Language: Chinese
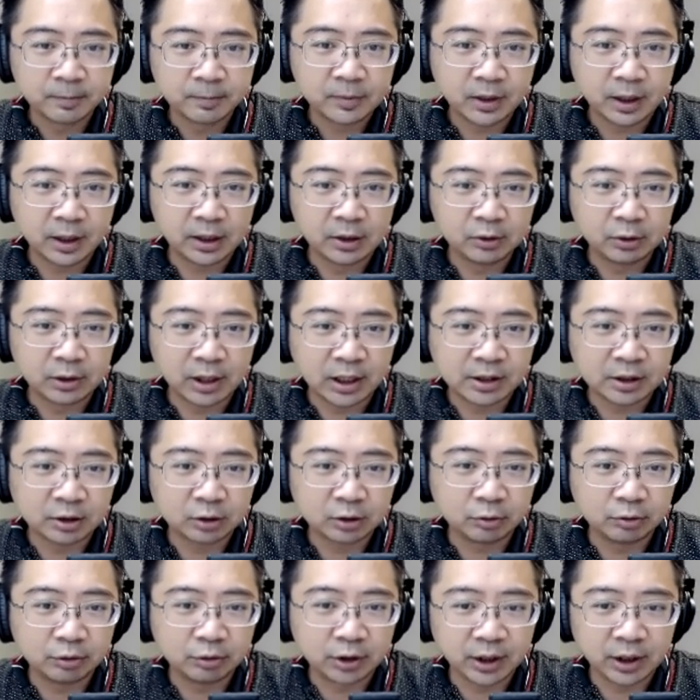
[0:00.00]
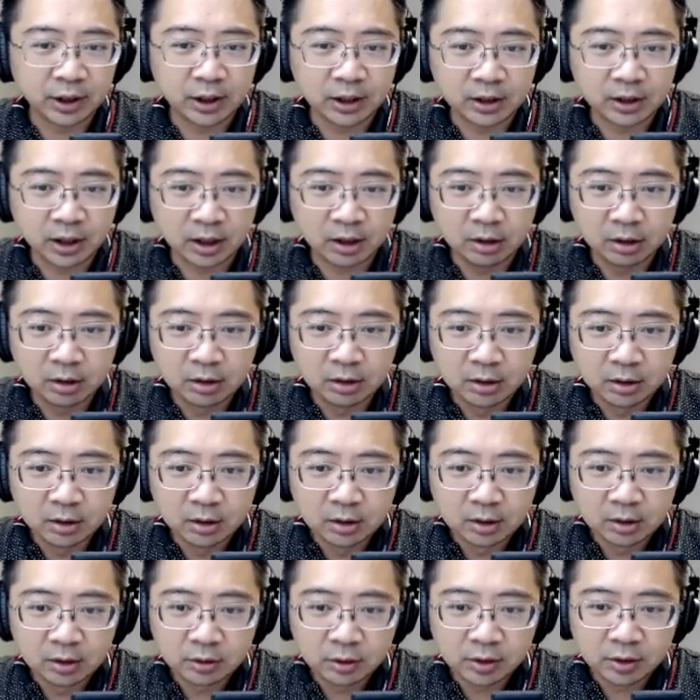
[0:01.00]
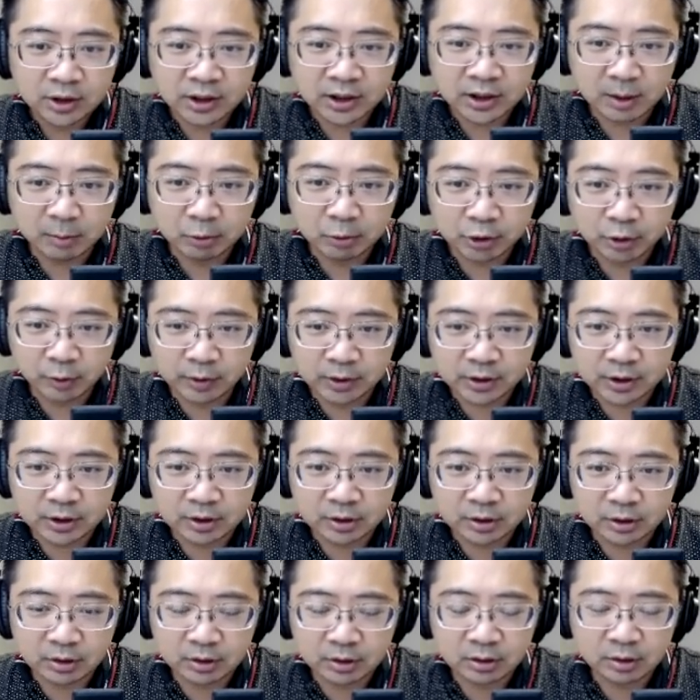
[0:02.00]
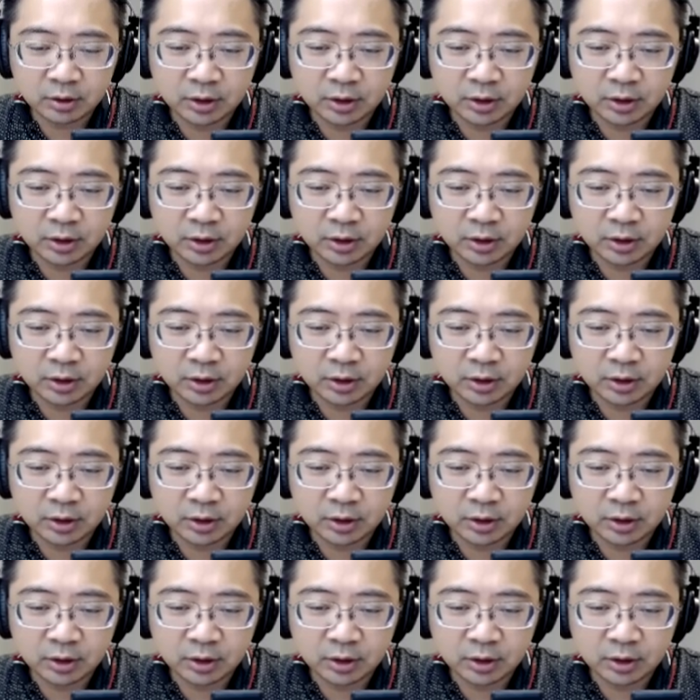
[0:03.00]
那你如果看这个图就可以看到，现在目前为止